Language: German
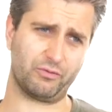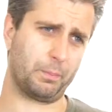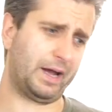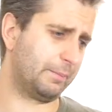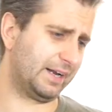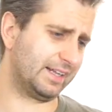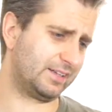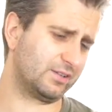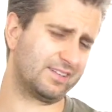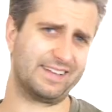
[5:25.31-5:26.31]
wobei man hat
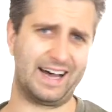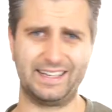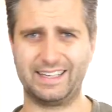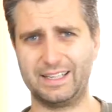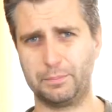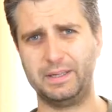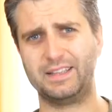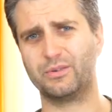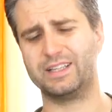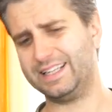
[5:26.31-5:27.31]
ja auch das Ladegerät
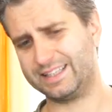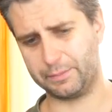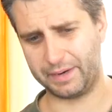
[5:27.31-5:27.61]
mit und lädt dann